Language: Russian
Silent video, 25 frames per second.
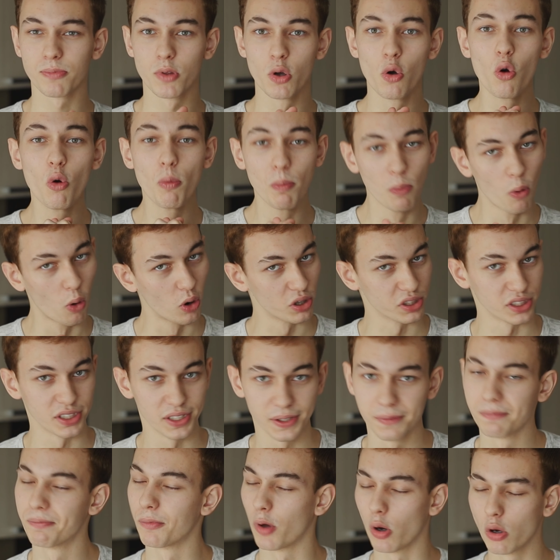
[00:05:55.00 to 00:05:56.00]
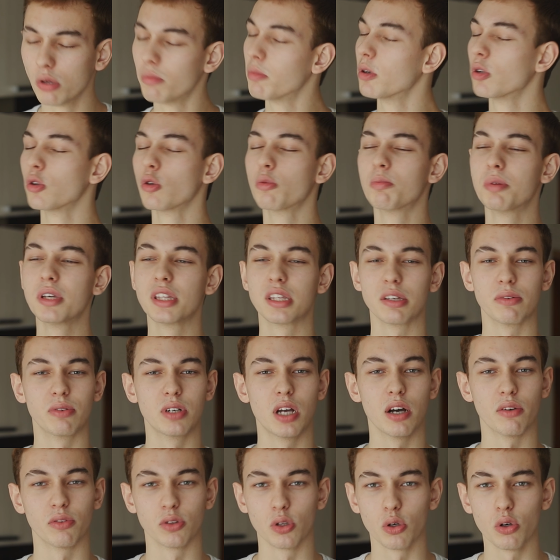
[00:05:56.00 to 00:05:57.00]
убогий. Он был убитый в
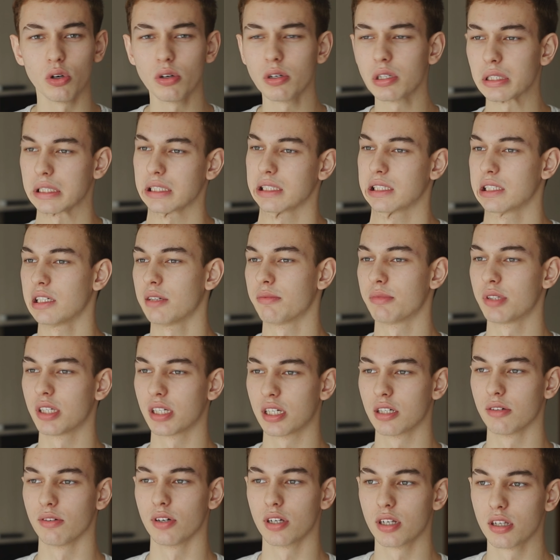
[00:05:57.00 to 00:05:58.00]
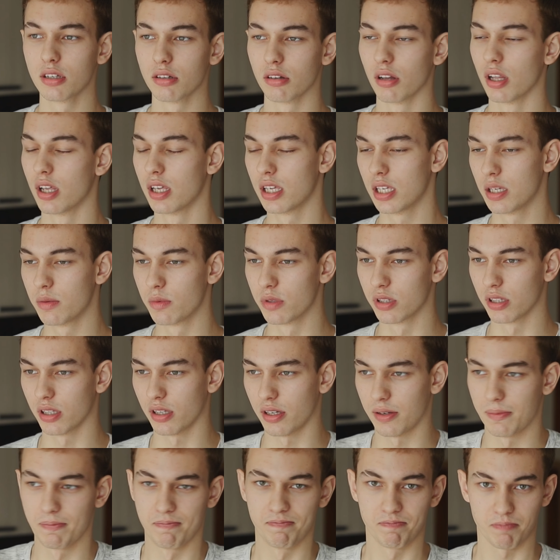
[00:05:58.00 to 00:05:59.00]
говно, хотя мне говорил
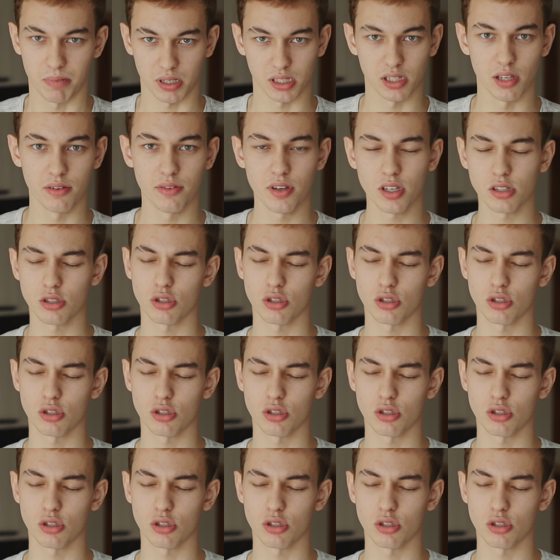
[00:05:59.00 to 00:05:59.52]
именно продавец,